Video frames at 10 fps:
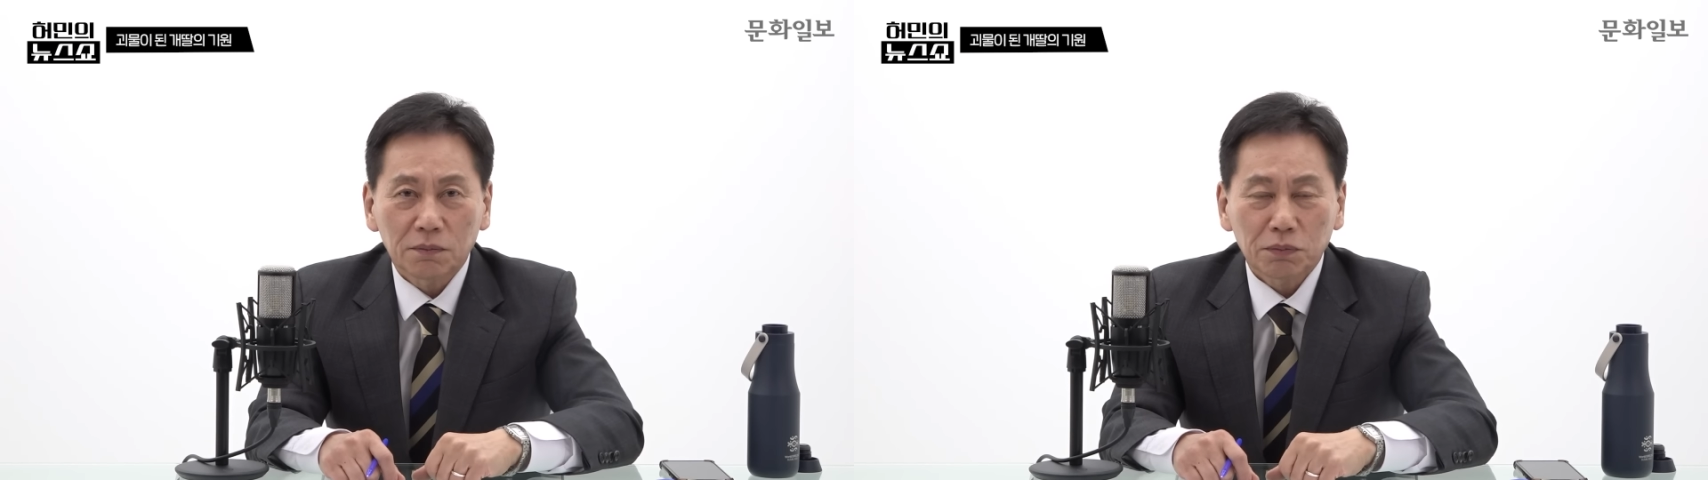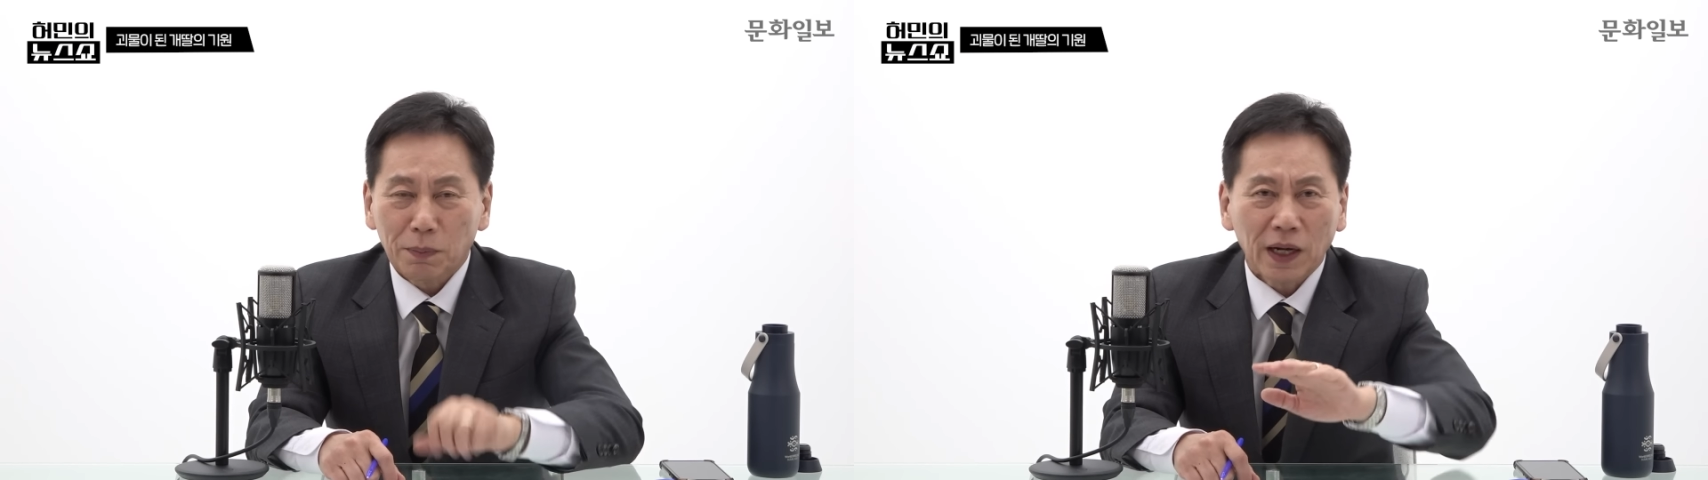
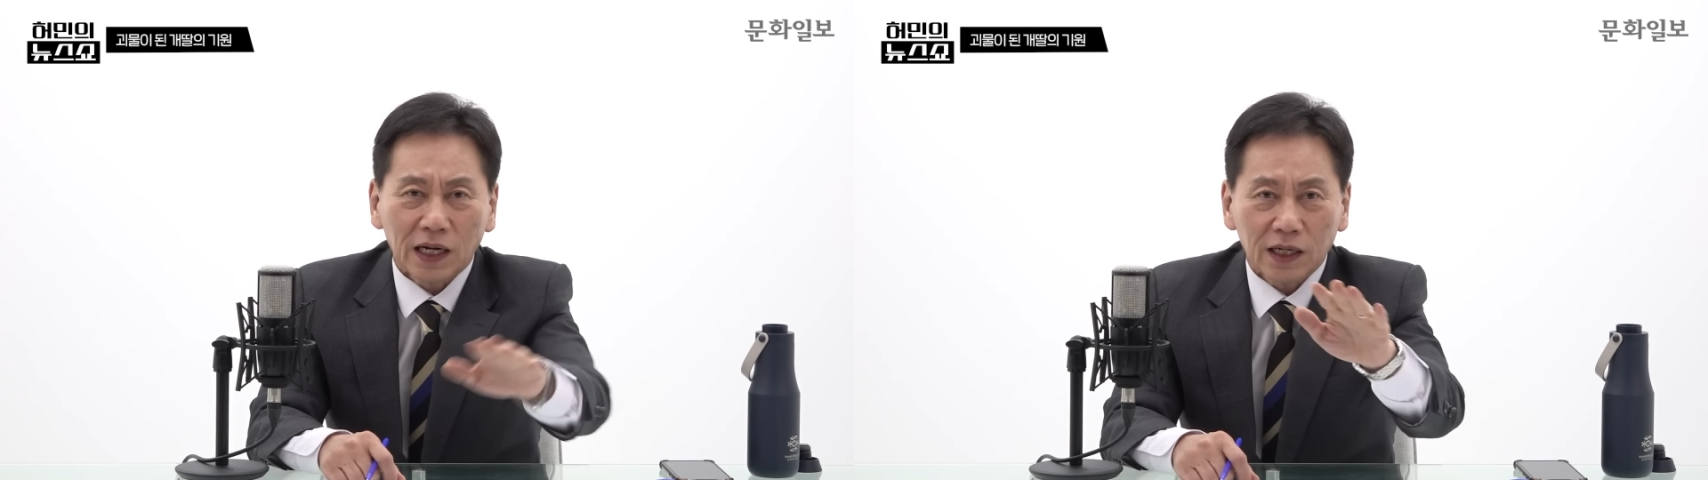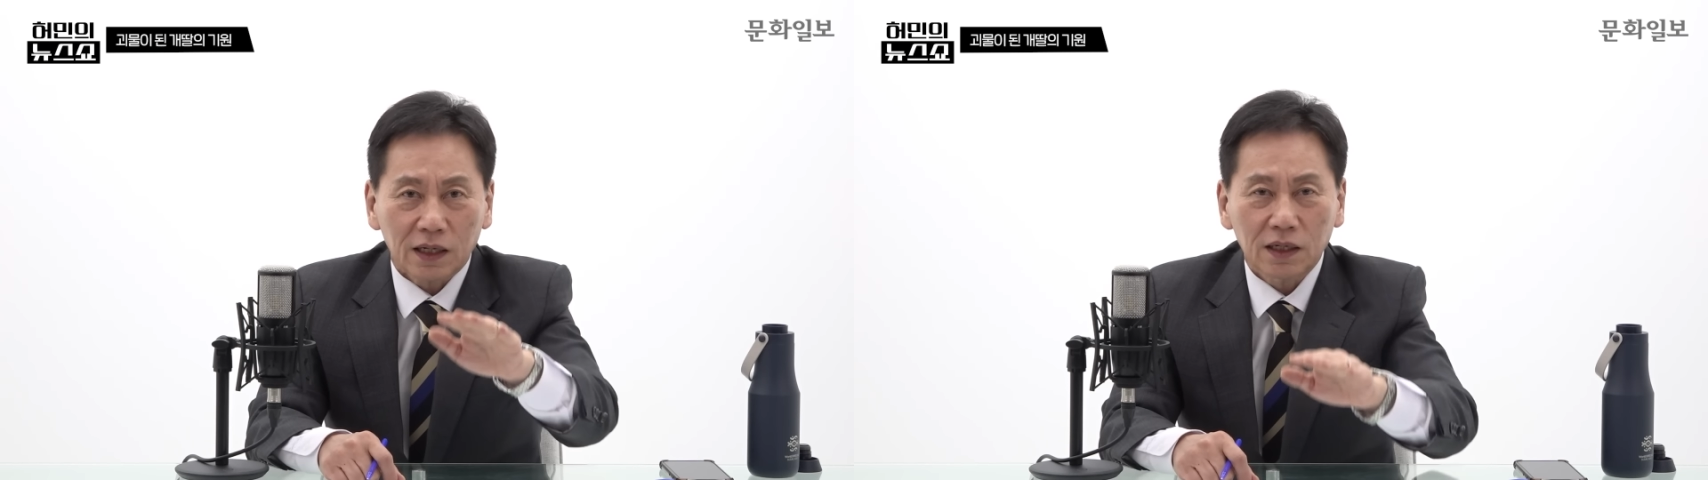비판
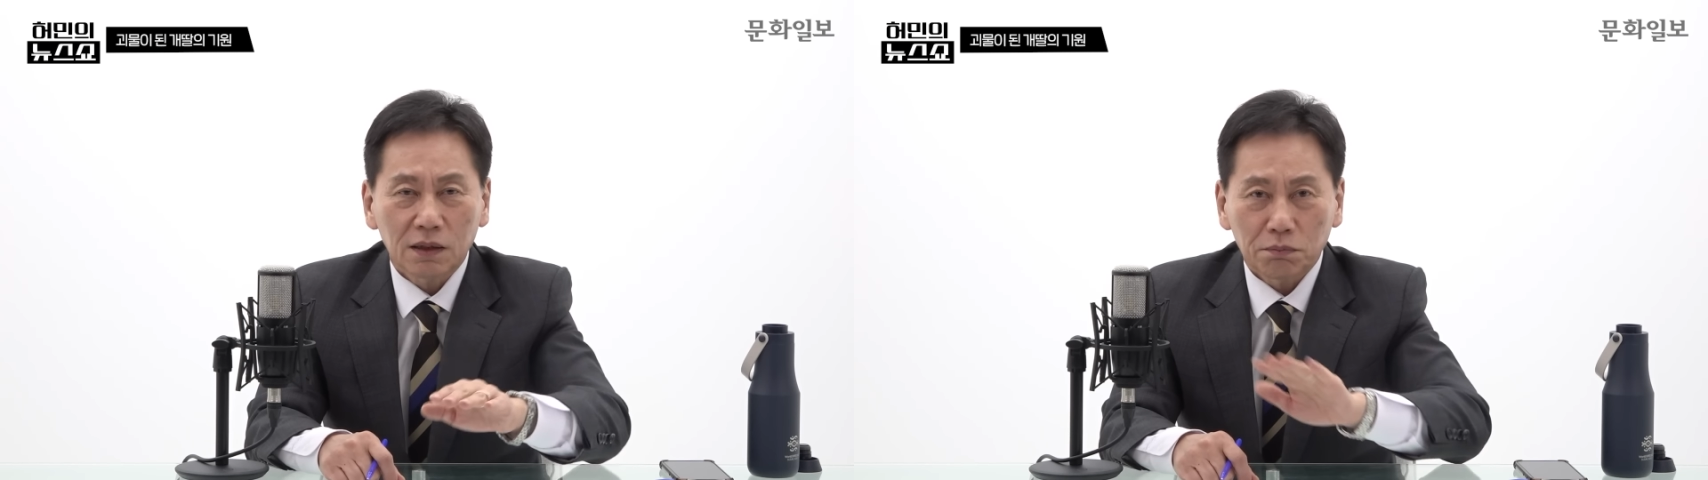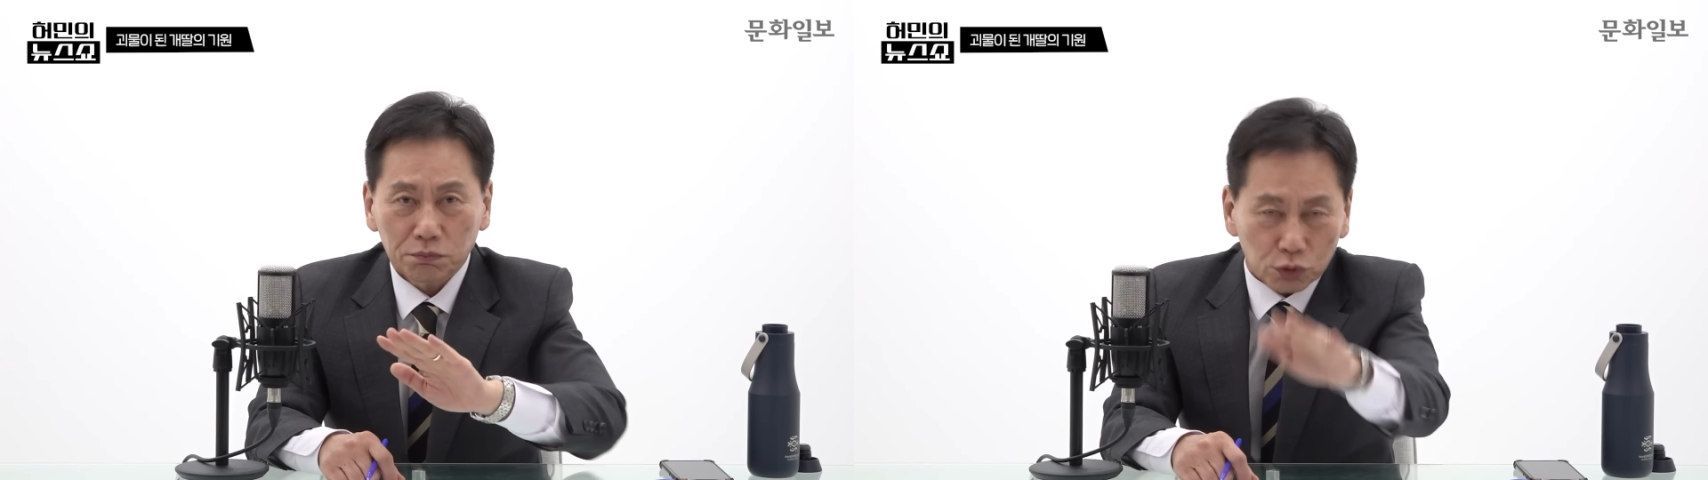안 해.
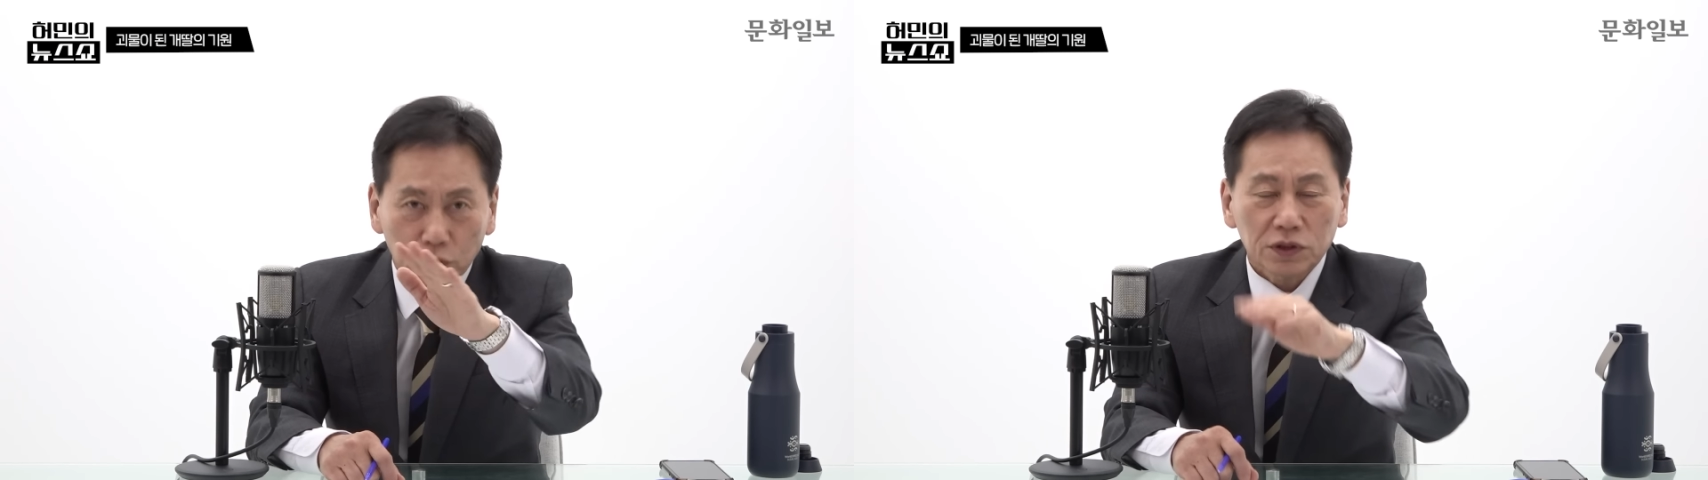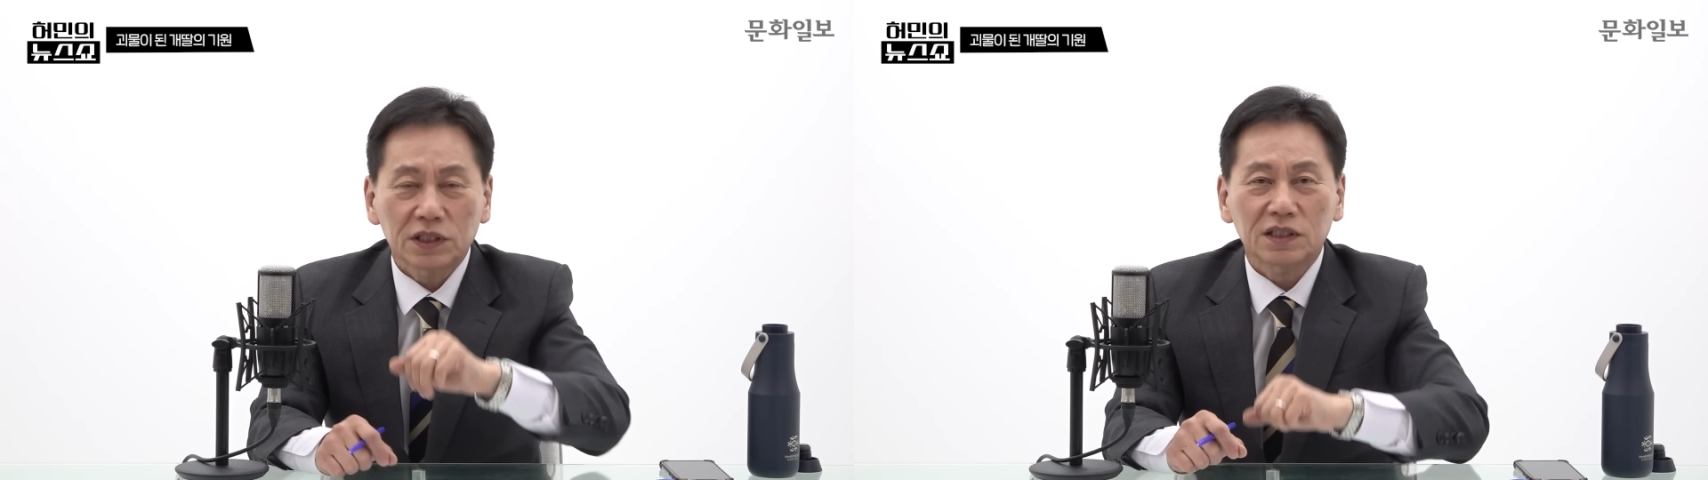
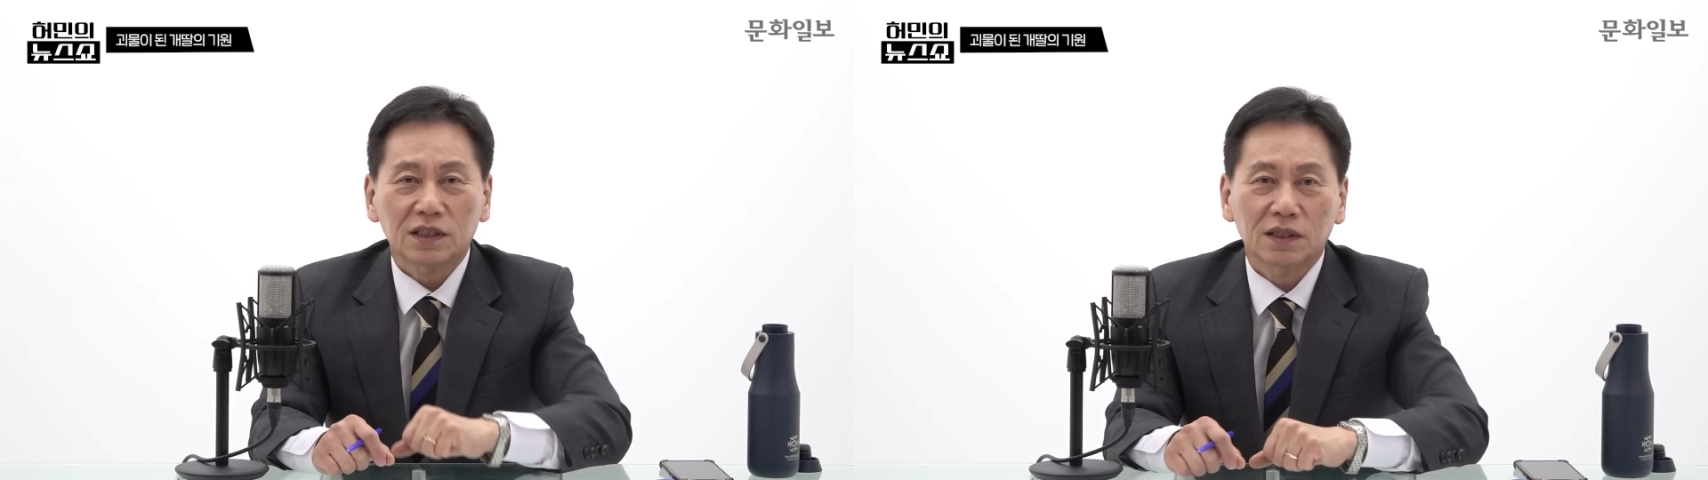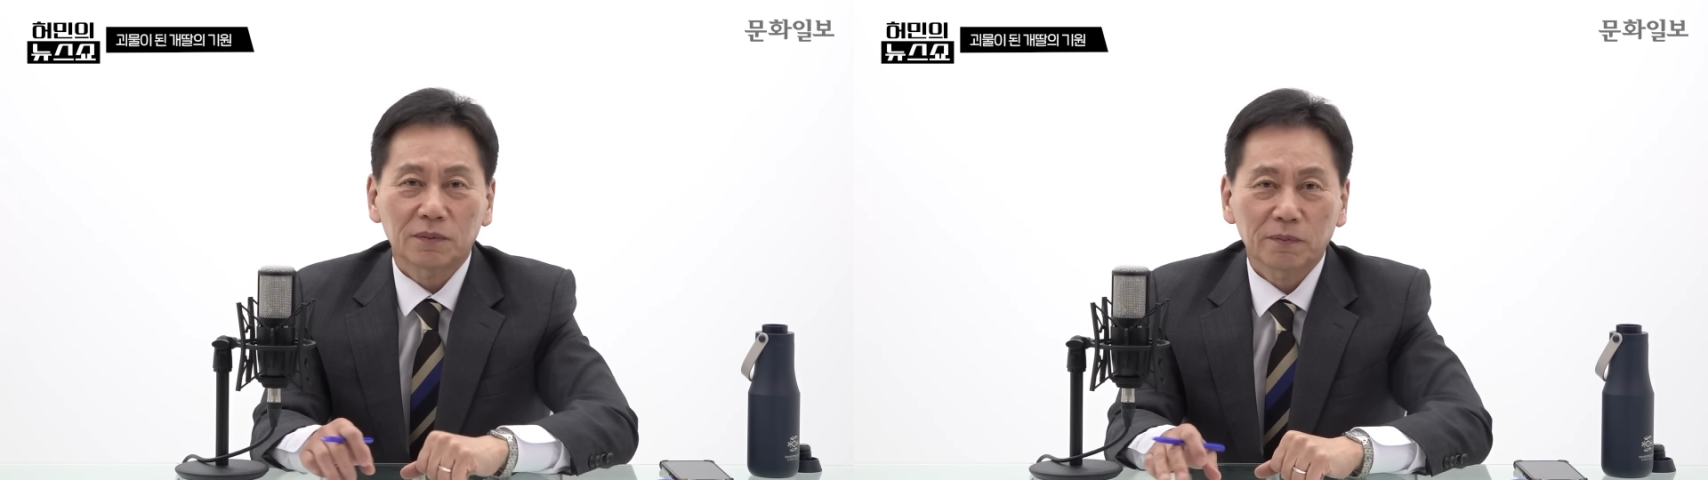무조건 지지해.